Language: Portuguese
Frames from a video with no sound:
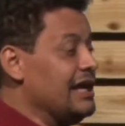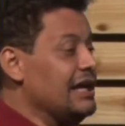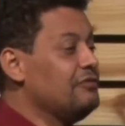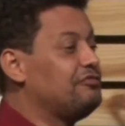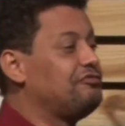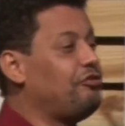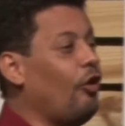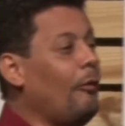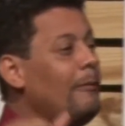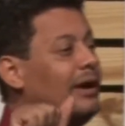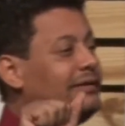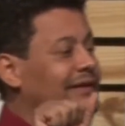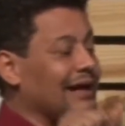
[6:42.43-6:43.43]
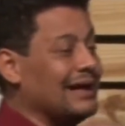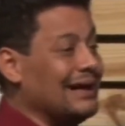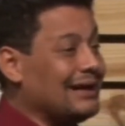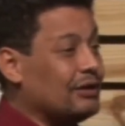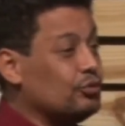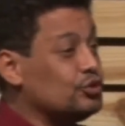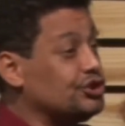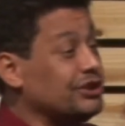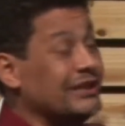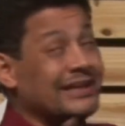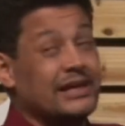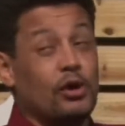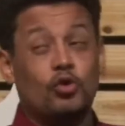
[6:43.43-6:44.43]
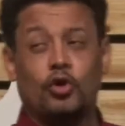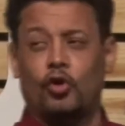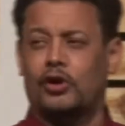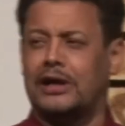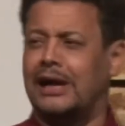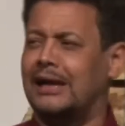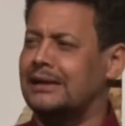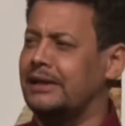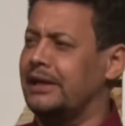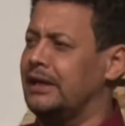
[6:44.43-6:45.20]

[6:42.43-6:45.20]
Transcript: ele vou mandar o general colocar